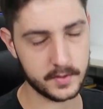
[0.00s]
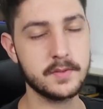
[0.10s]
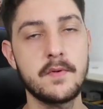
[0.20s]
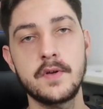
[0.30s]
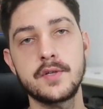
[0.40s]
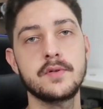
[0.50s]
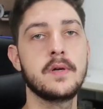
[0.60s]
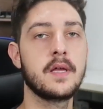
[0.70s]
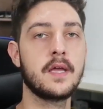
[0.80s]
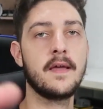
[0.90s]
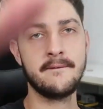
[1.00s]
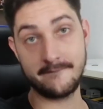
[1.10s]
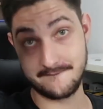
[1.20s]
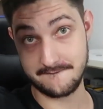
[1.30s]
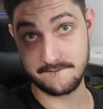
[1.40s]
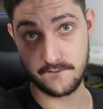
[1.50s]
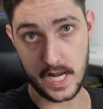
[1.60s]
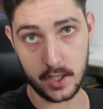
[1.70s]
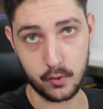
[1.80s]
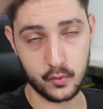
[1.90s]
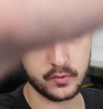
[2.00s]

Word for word: o próximo vídeo e valeu!